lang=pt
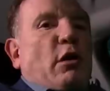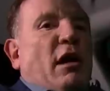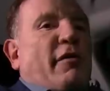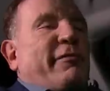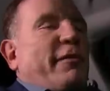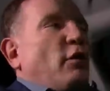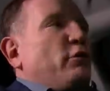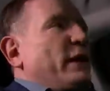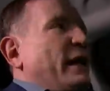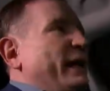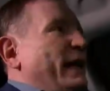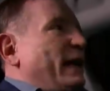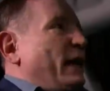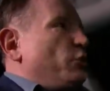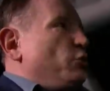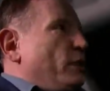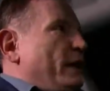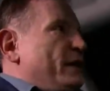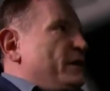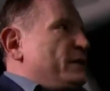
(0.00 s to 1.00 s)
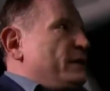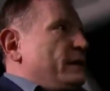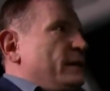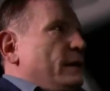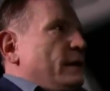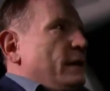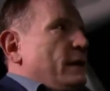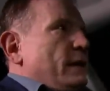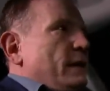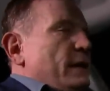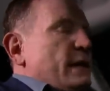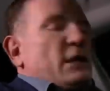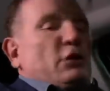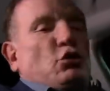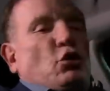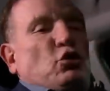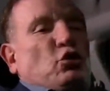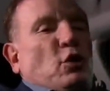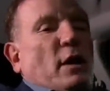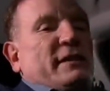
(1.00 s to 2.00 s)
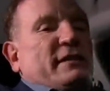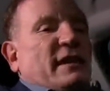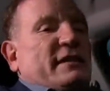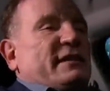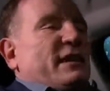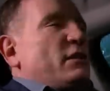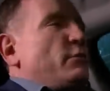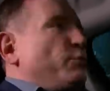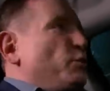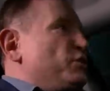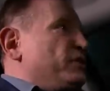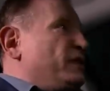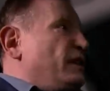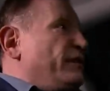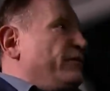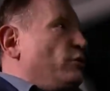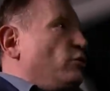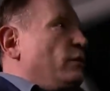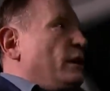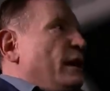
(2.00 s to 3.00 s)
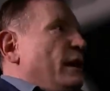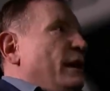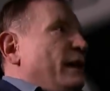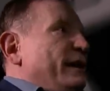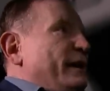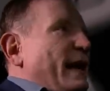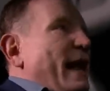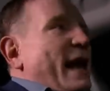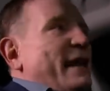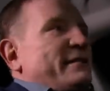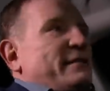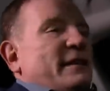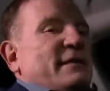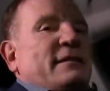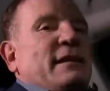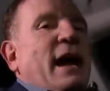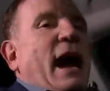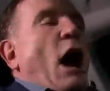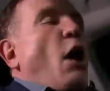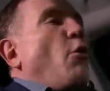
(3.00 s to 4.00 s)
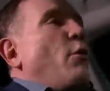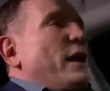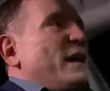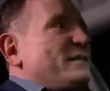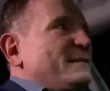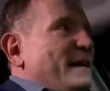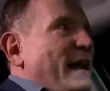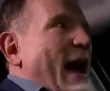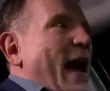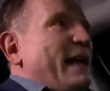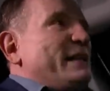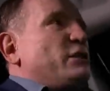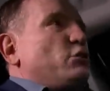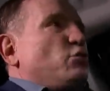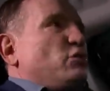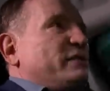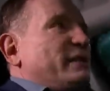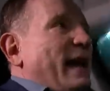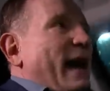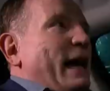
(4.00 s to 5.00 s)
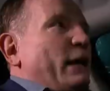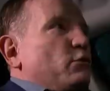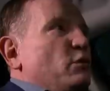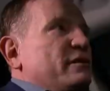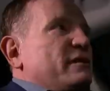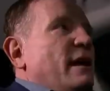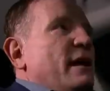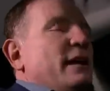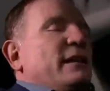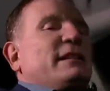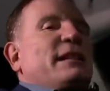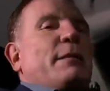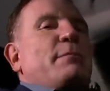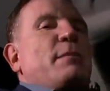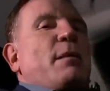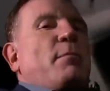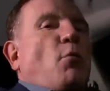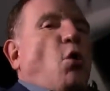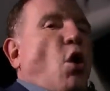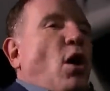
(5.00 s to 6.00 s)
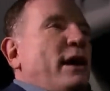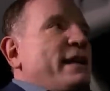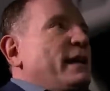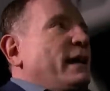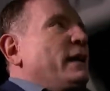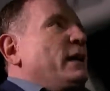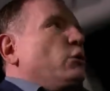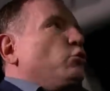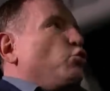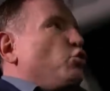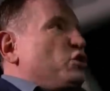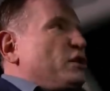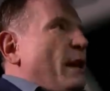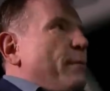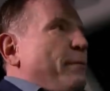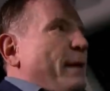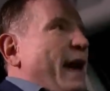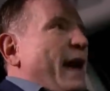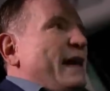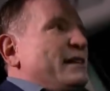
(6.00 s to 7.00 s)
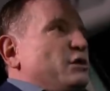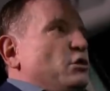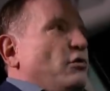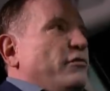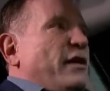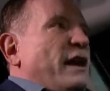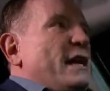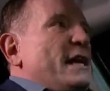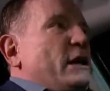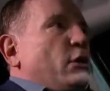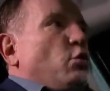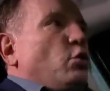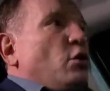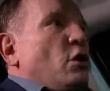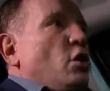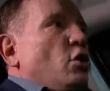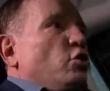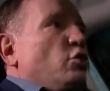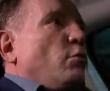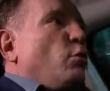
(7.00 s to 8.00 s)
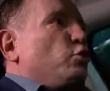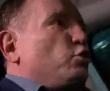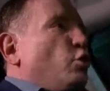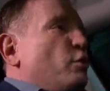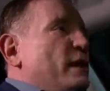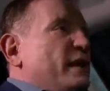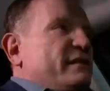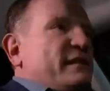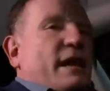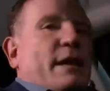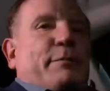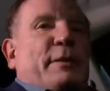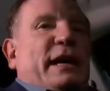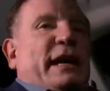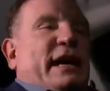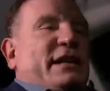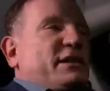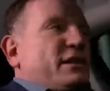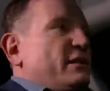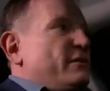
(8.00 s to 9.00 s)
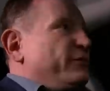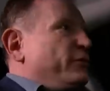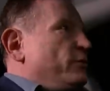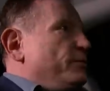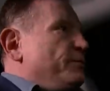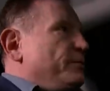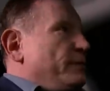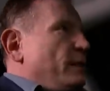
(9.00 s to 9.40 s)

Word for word: Galvão naquela noite. Isso só está sendo possível graças ao resgate dos dados da memória do GPS do veículo do motorista e aplicativo.